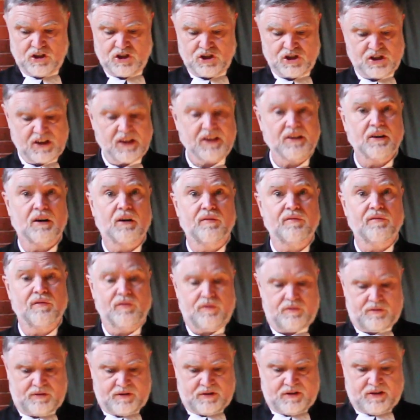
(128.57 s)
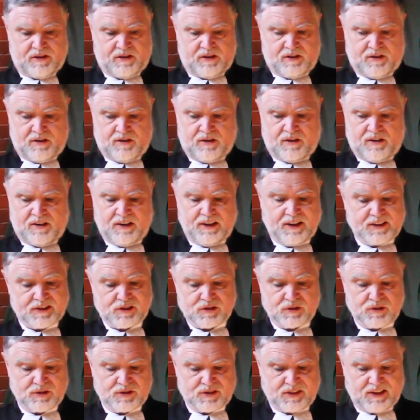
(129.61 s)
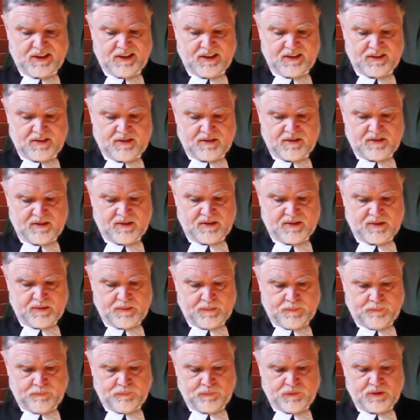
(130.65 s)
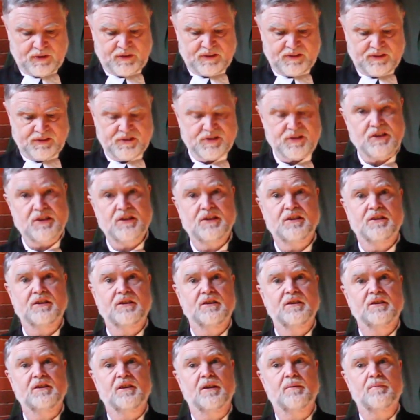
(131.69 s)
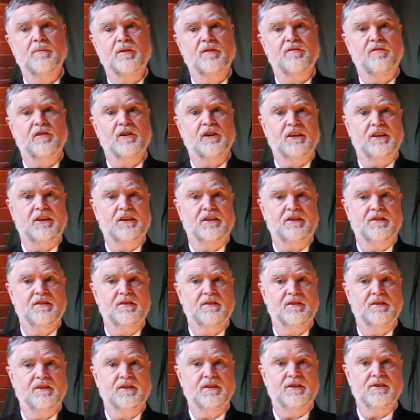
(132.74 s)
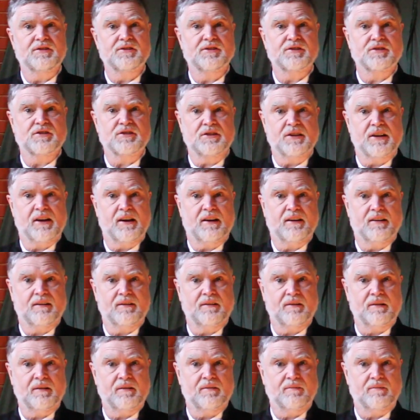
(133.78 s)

Steht auf, lasst uns gehen, siehe, der mich verrät, ist nahe.